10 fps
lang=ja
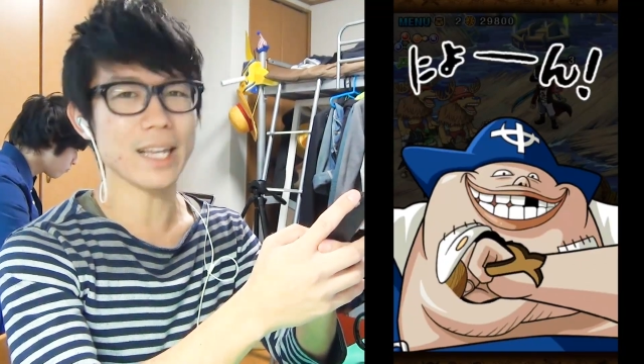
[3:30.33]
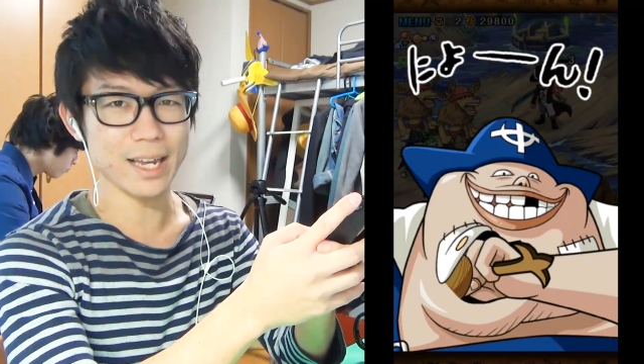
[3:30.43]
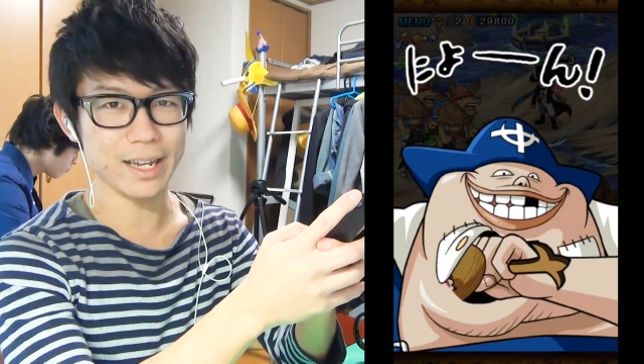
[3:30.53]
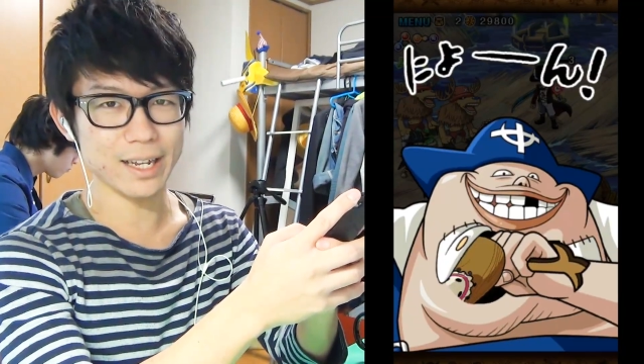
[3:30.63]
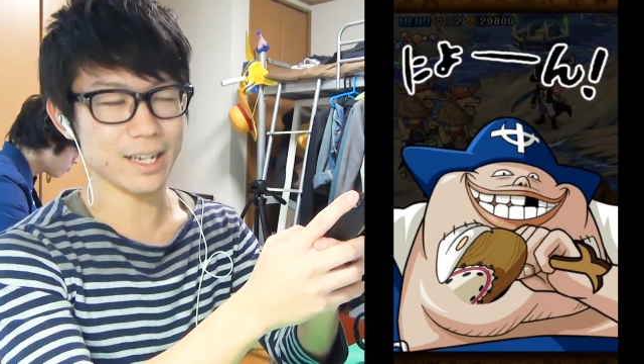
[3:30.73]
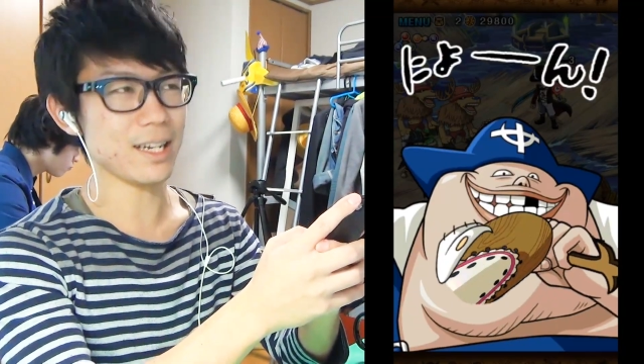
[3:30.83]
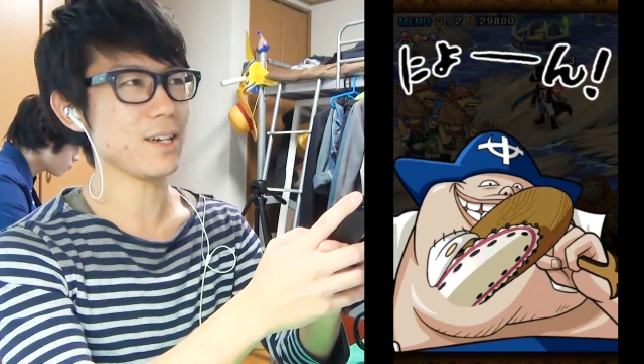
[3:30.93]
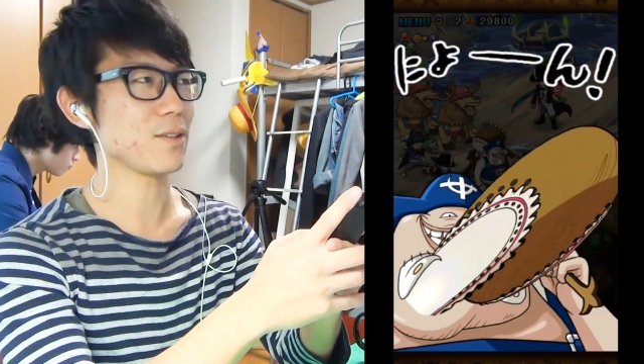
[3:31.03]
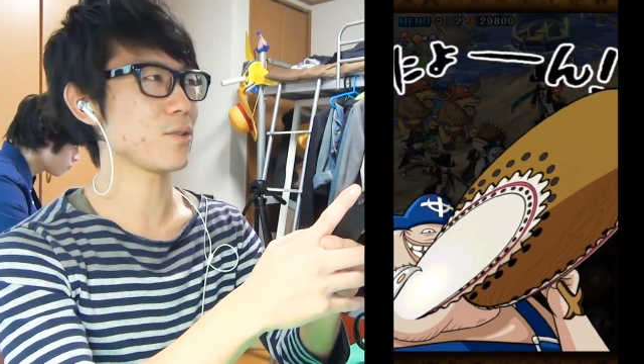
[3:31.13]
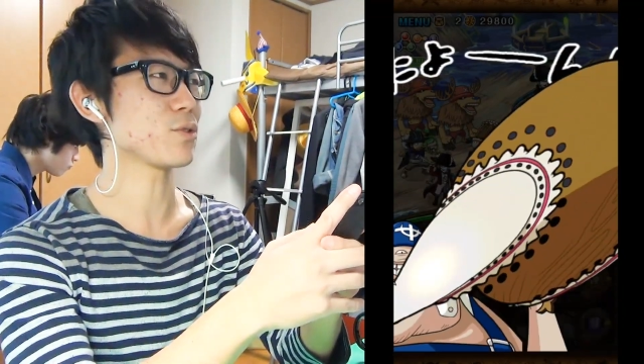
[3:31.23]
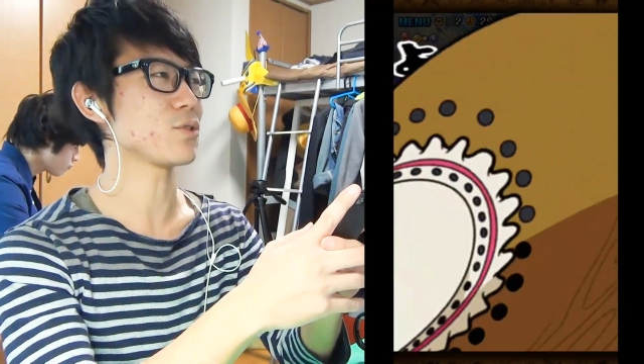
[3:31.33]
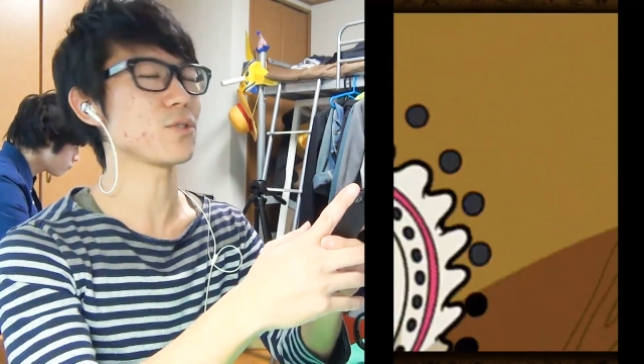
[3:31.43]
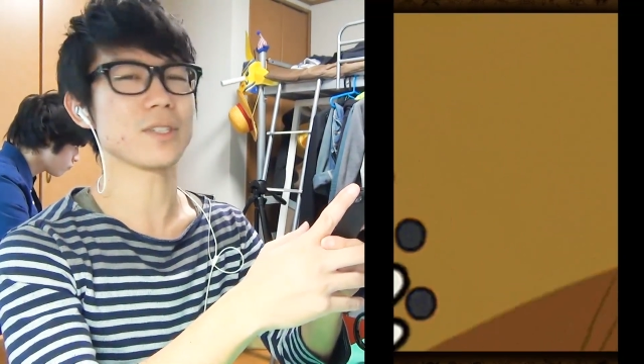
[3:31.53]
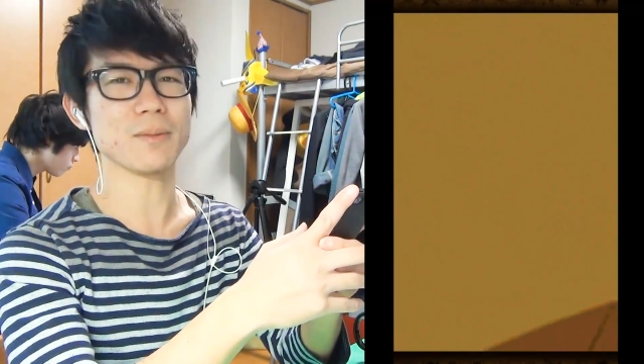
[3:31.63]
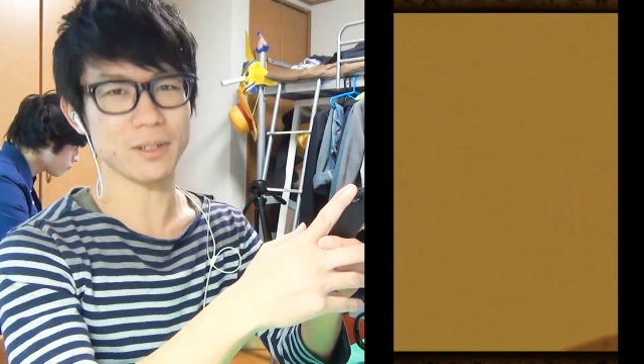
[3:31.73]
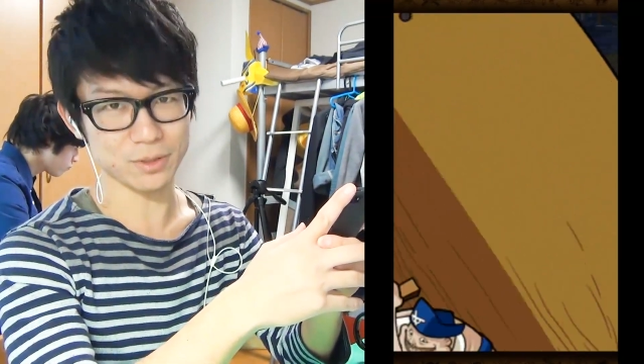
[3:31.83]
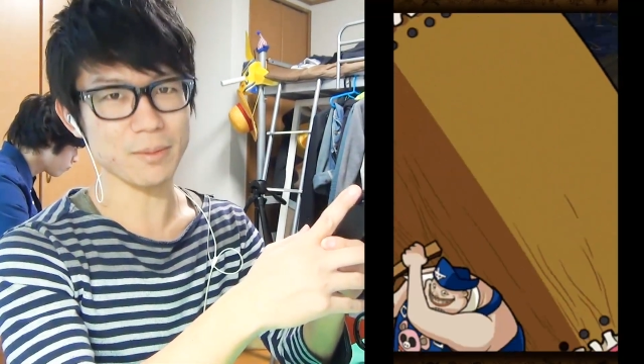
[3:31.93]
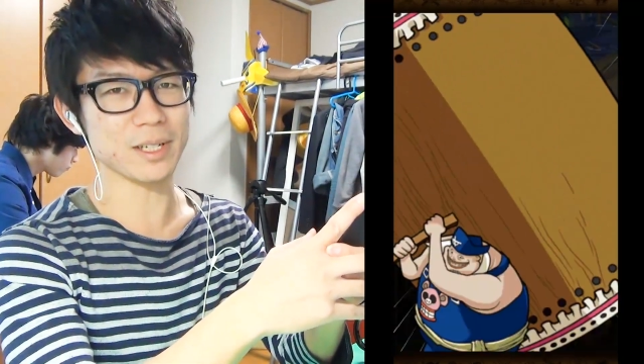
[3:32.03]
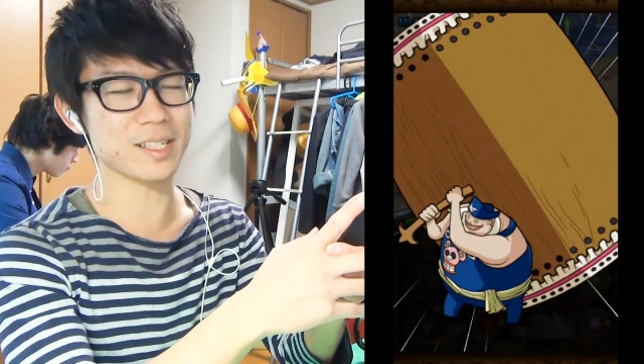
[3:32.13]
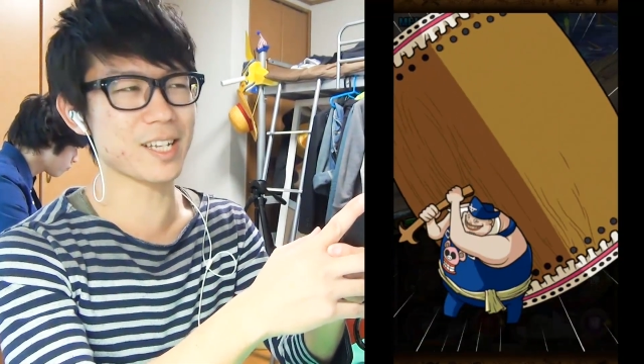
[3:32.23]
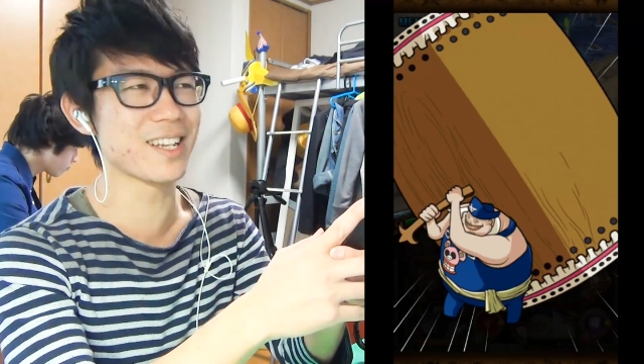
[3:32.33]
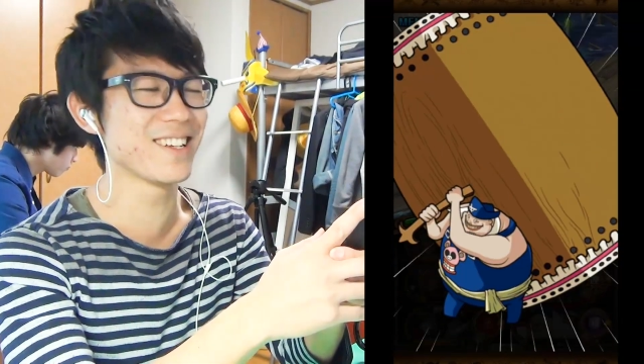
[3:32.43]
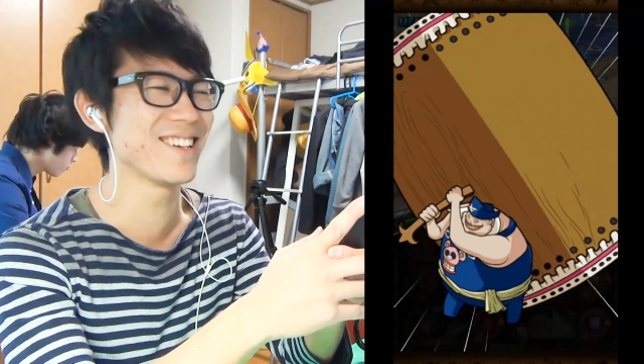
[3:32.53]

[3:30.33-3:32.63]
でご愁傷様でございます